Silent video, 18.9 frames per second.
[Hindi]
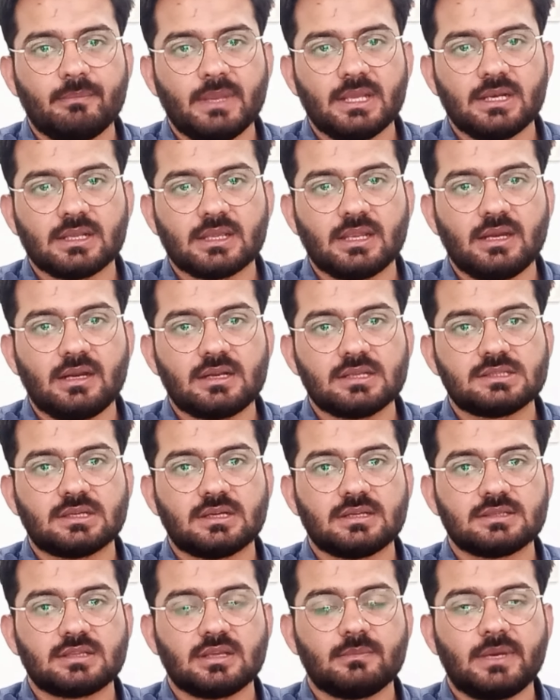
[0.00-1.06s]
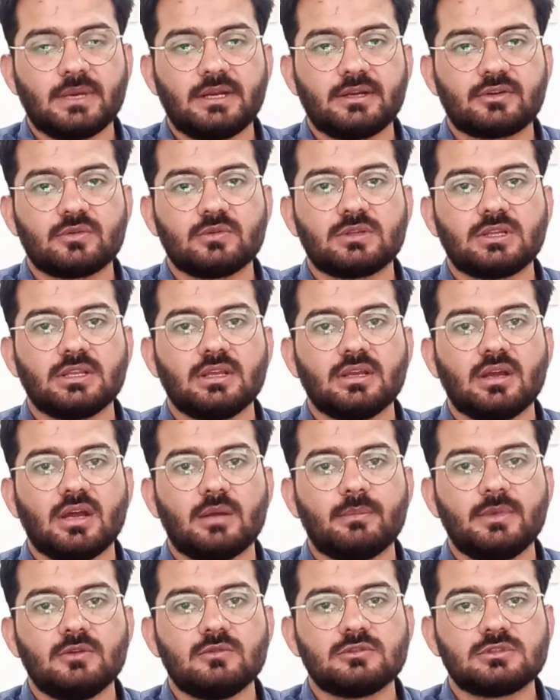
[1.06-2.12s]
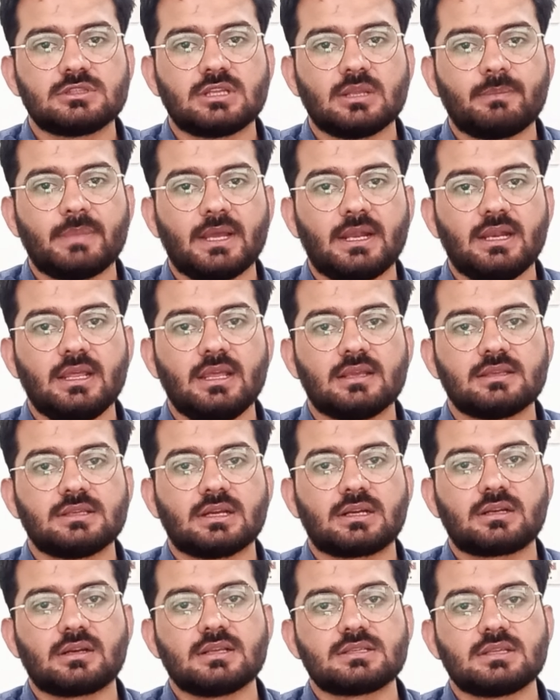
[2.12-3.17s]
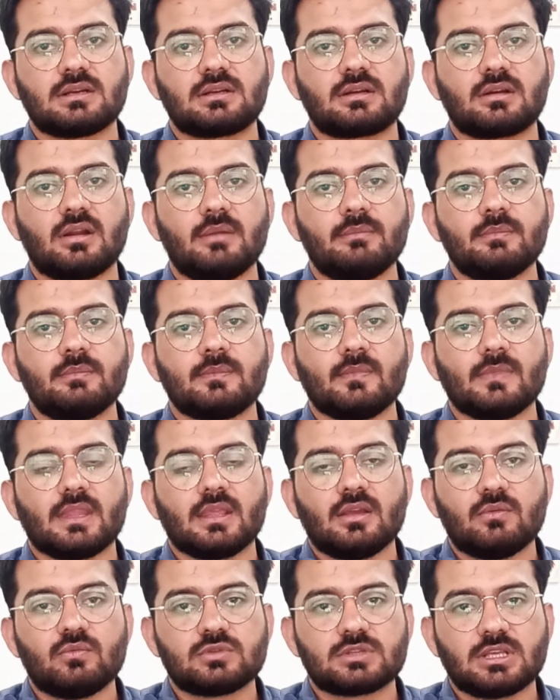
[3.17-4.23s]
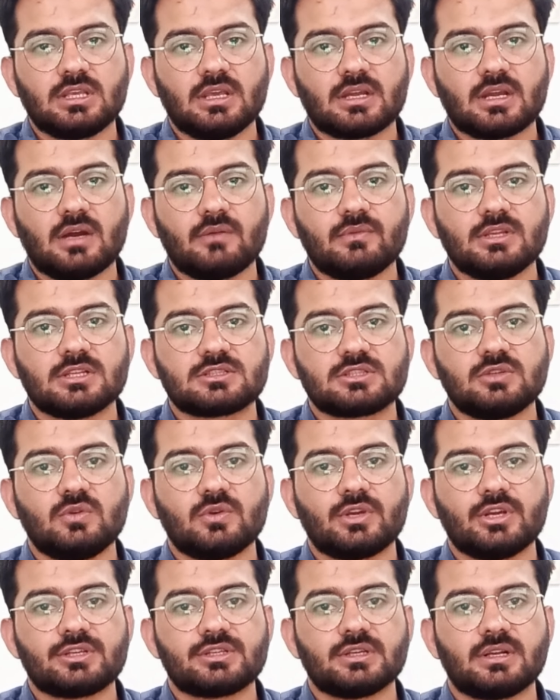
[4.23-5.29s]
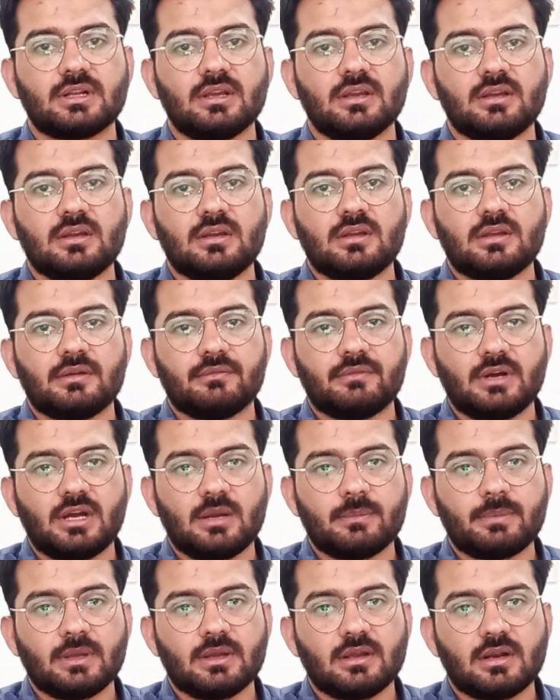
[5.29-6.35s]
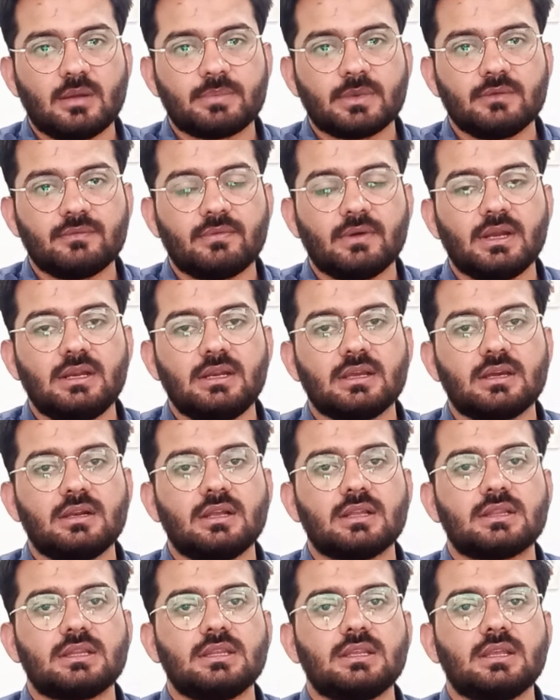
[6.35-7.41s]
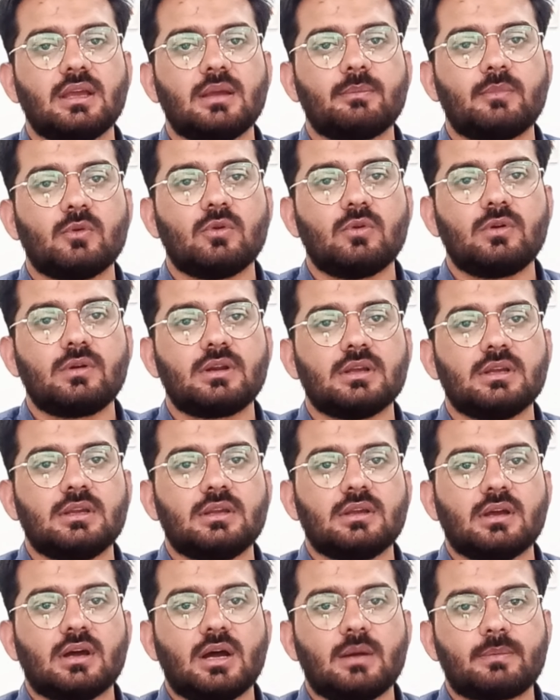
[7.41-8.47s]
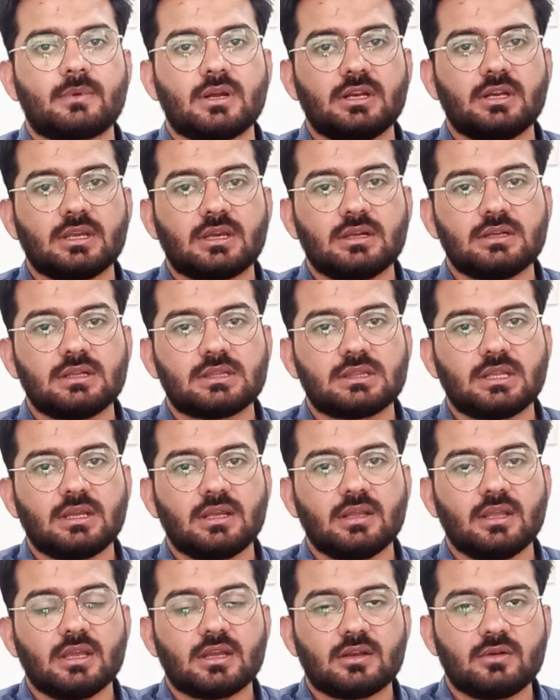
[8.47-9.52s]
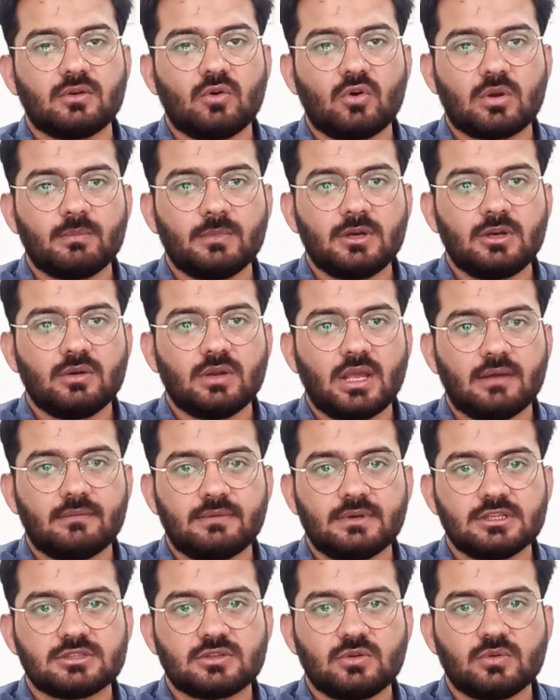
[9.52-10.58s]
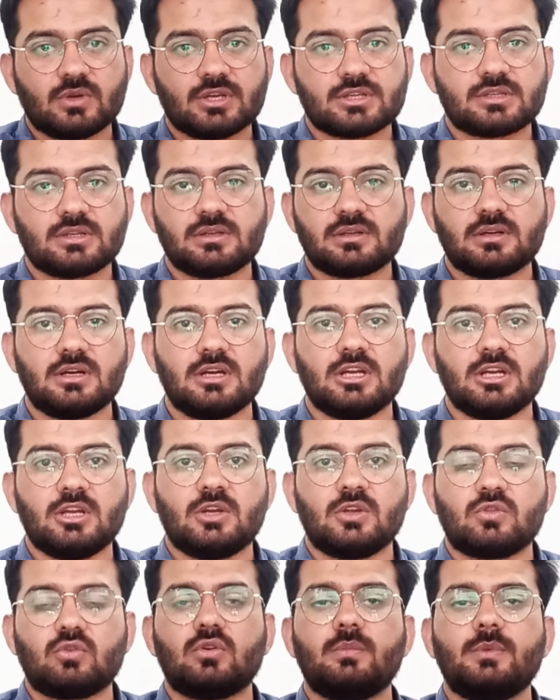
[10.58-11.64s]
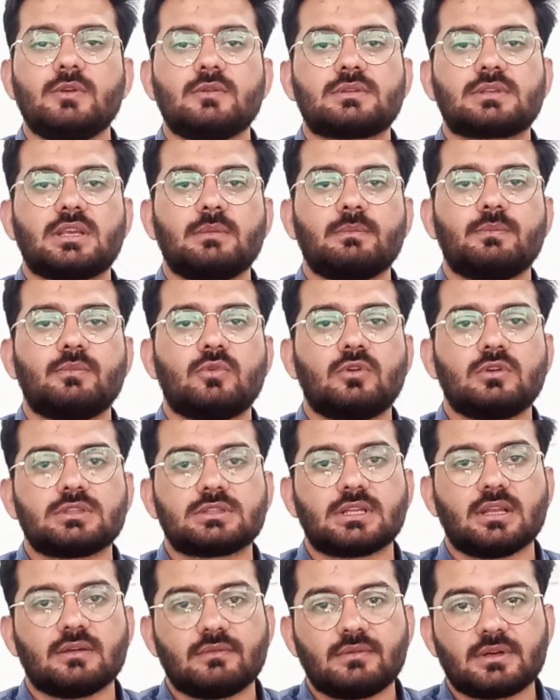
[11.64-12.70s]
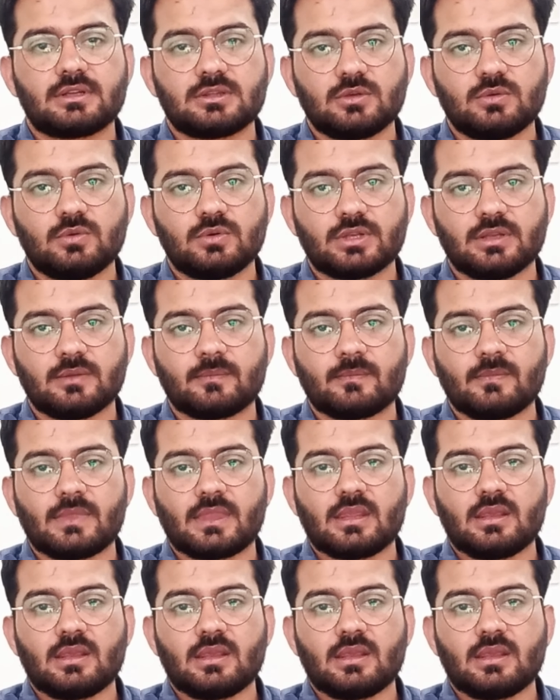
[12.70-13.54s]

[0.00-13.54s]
मेन गेट जहाँ से हम एंटर होते हैं अभी उससे पहले एक सेक्टर है सेक्टर एम उसकी एक काफ़ी अच्छी लोकेशन है वहाँ पर अगर आपकी फ़ाइल निकल आती है प्लॉट आपका निकल आता है एक नॉर्मल एवरेज लोकेशन का तो भी उसकी बहुत ज़्यादा वर्थ होगी